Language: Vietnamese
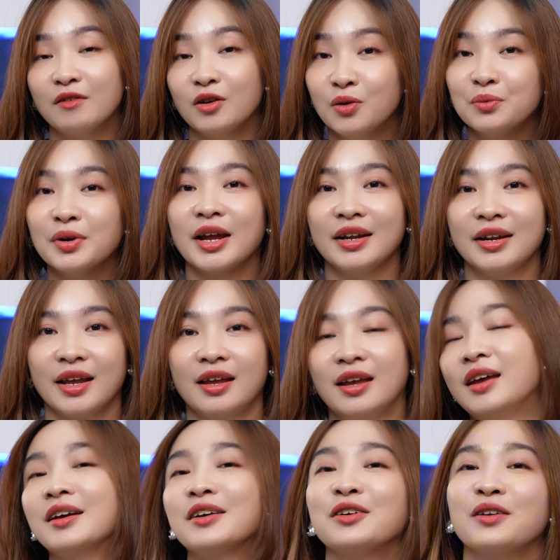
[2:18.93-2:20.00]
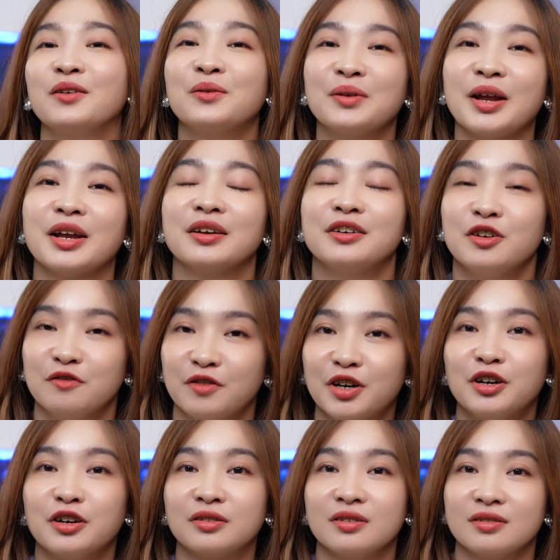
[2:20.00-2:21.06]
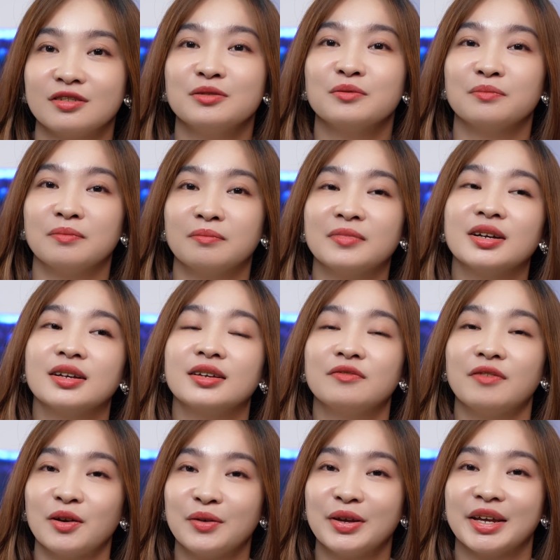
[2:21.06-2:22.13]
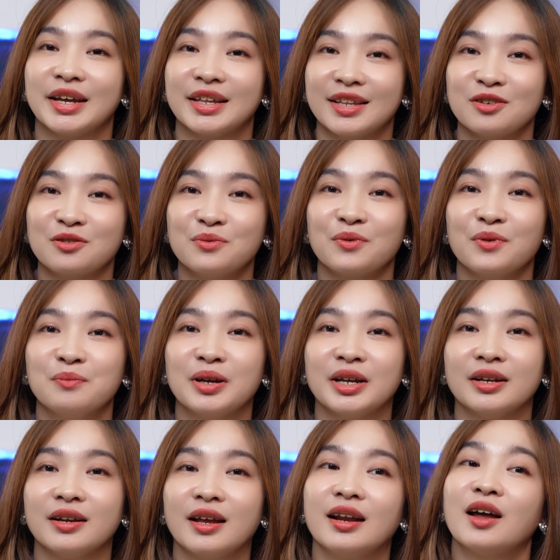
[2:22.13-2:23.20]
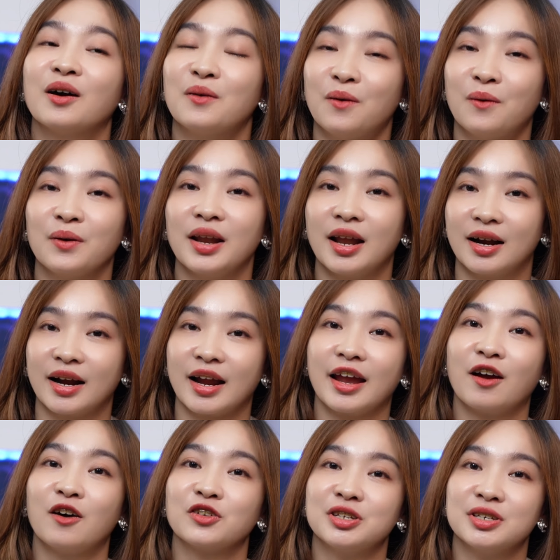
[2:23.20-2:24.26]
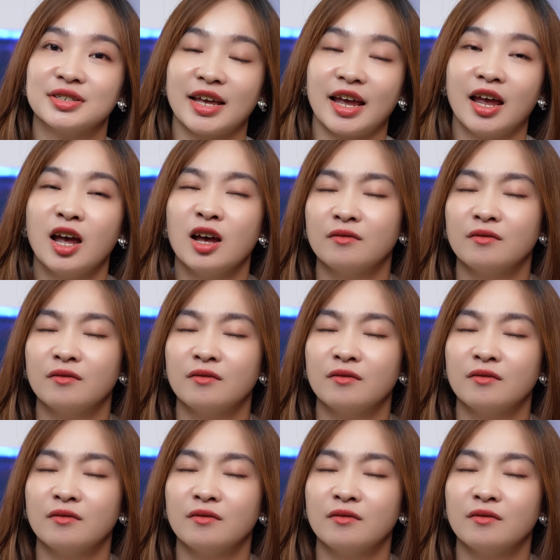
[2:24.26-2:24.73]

Và lúc này này lúc này người vợ thực sự mới phát huy cái tác dụng của mình, đấy là ngồi lắng nghe họ chia sẻ.